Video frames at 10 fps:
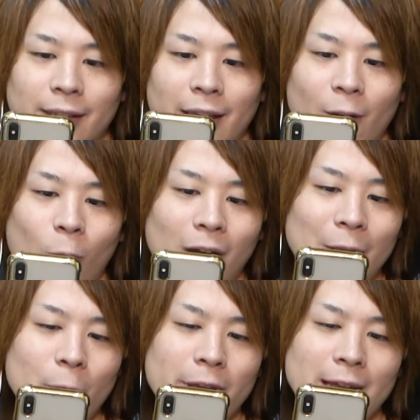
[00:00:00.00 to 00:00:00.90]
で
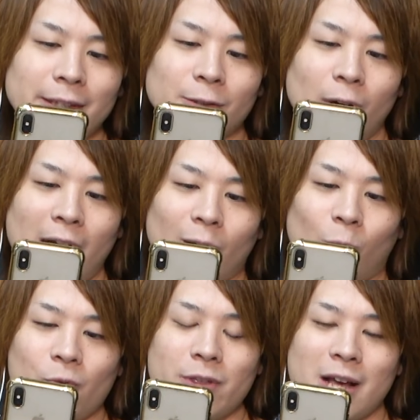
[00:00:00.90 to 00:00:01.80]
他のやつは
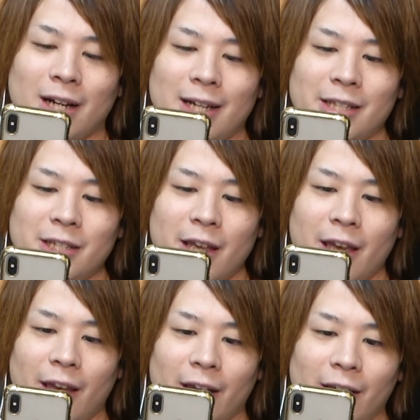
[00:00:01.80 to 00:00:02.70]
こんな感じ
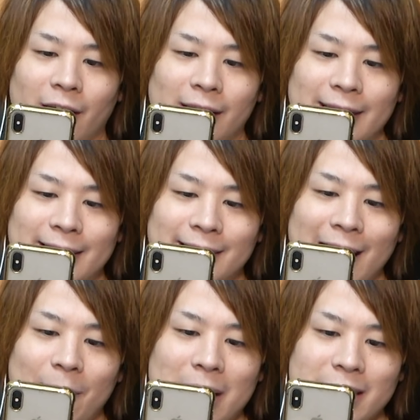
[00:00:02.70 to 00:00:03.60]
で、えー、
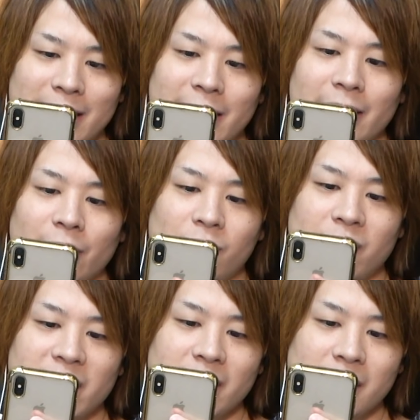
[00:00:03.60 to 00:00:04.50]
勇まし不
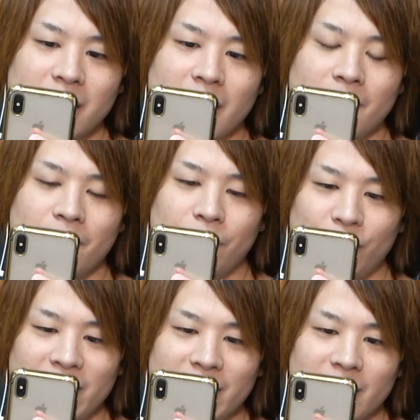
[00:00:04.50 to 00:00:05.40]
思議
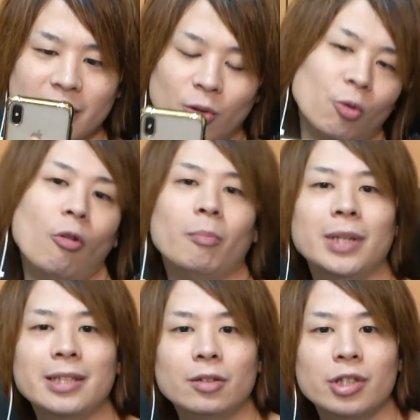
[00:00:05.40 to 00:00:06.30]
プリチこの
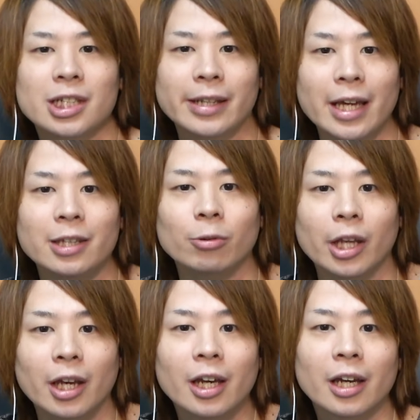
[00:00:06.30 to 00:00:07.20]
3つしかないんよ
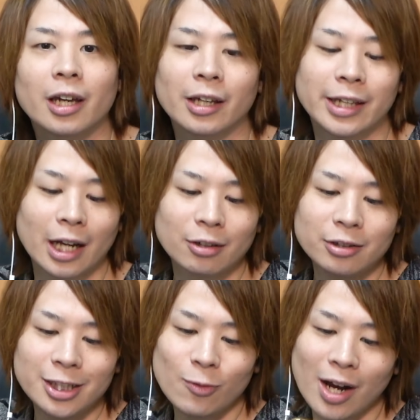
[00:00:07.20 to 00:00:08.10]
ね、えー、
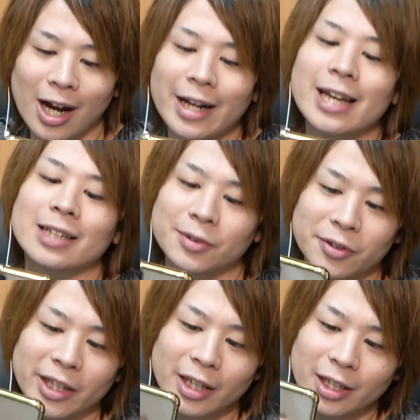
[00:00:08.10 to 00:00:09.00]
逆に分かりや
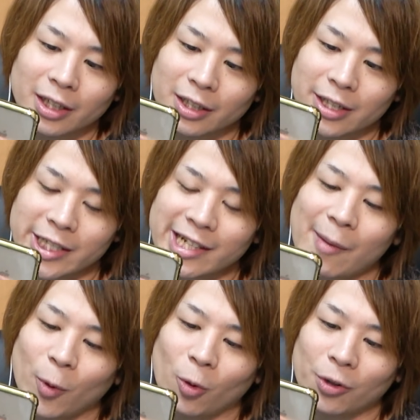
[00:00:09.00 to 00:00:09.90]
すいし
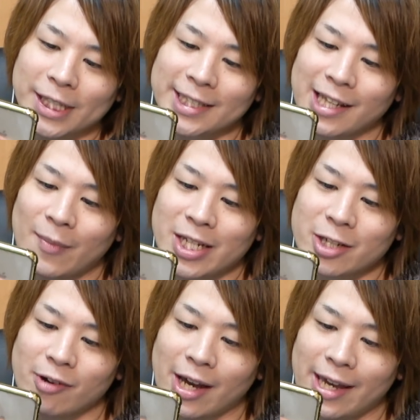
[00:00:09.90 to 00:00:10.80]
かも勇ま
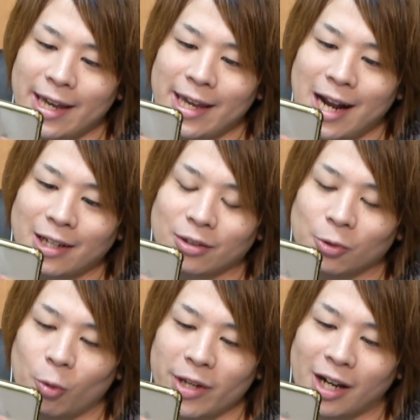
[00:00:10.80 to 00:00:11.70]
しは A ランク
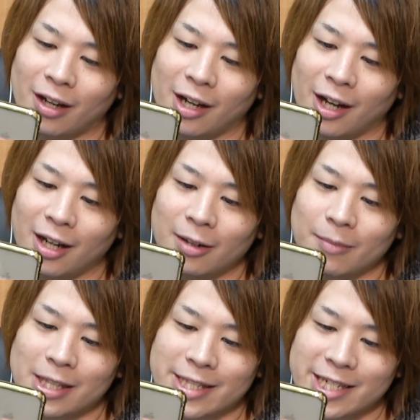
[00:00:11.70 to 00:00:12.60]
のみやから
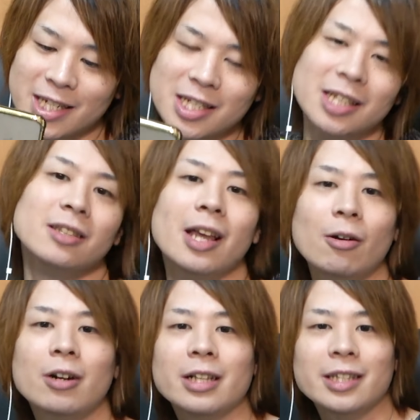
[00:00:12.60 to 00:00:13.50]
まあ実質だ
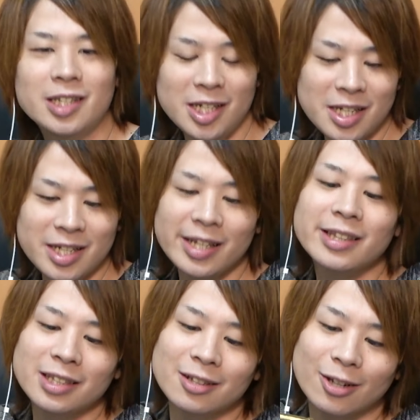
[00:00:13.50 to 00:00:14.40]
よ実
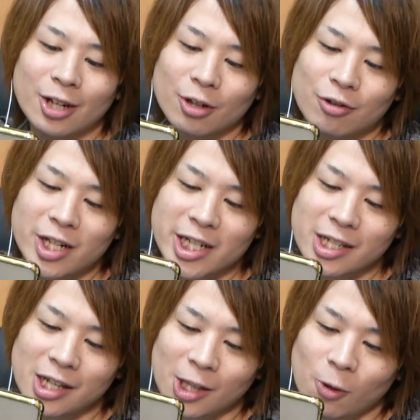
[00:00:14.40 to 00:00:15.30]
質不
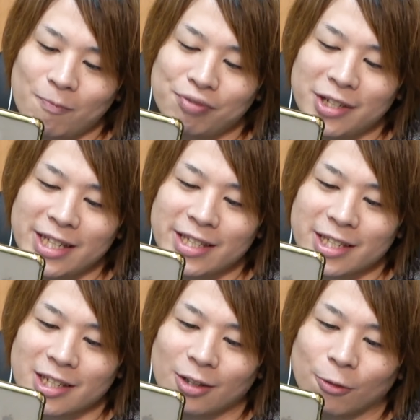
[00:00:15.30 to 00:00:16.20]
思議と
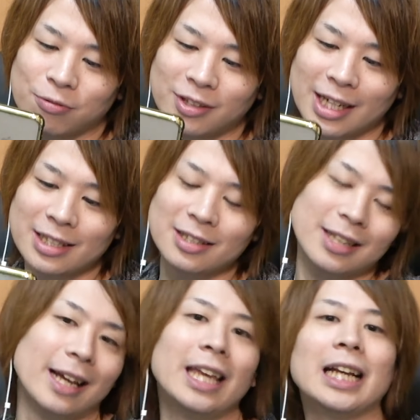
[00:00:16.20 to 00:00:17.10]
プリチの2つ
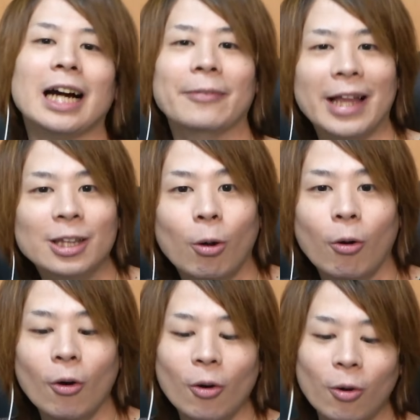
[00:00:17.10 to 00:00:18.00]
だけかな
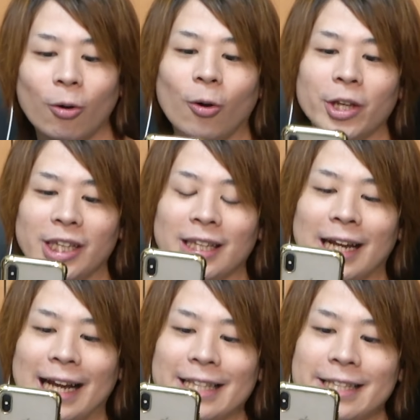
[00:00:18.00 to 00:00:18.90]
といっ
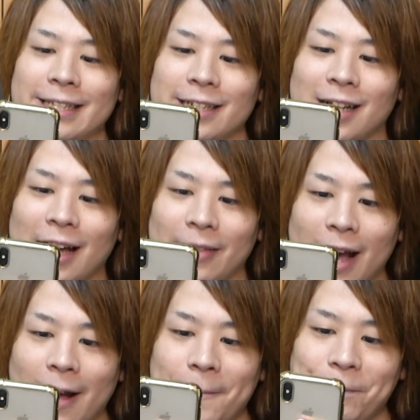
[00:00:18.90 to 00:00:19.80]
た感じか
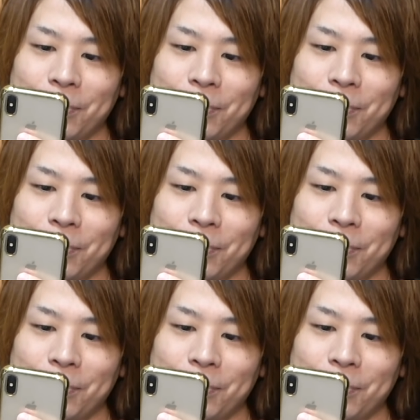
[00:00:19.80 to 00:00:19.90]
な